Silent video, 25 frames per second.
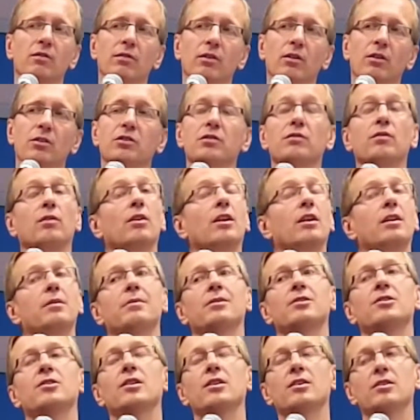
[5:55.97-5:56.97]
nauczanie o
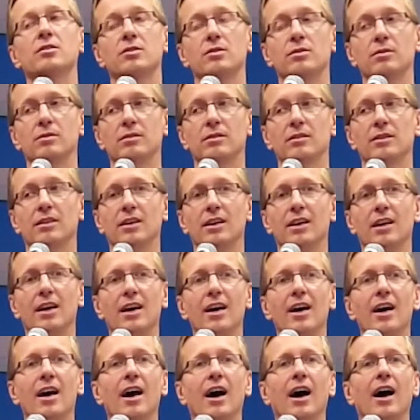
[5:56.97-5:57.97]
wolności w ogóle nie ma
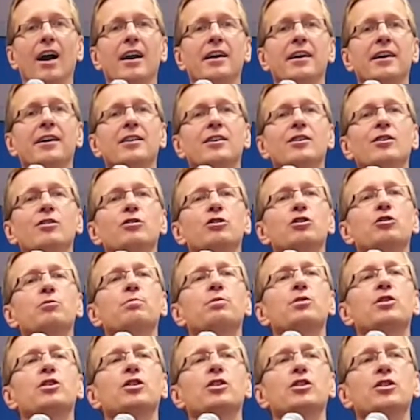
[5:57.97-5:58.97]
sensu. Ale
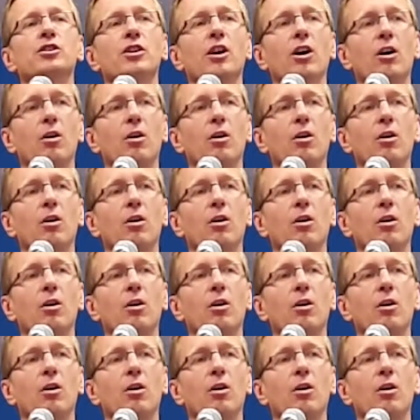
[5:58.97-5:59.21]
kiedy go już